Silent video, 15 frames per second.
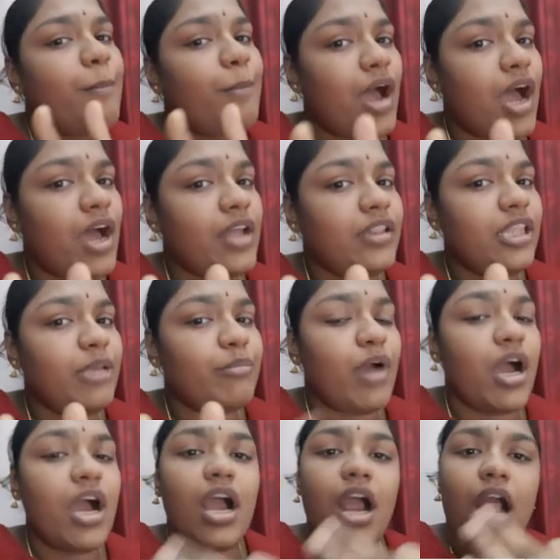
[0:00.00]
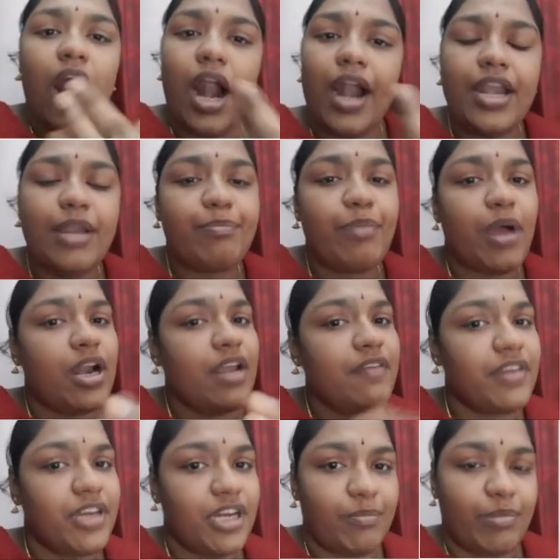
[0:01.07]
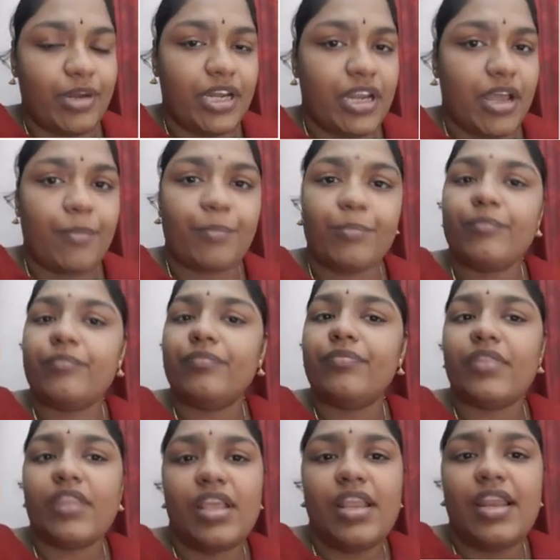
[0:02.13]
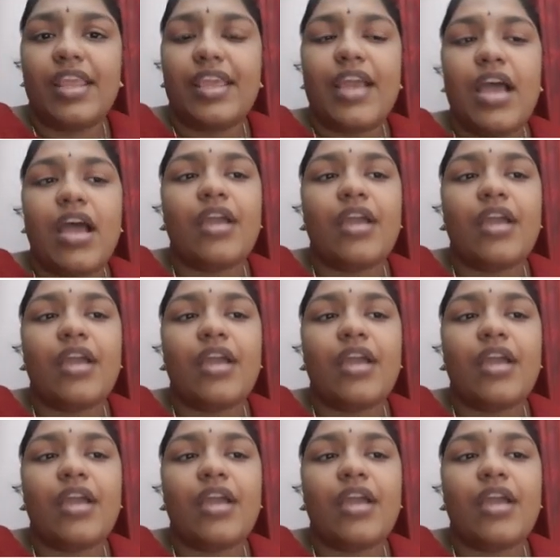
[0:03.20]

பாத்திமா அழிப்பானை விட்டுட்டு போயிட்டான் இல்லையா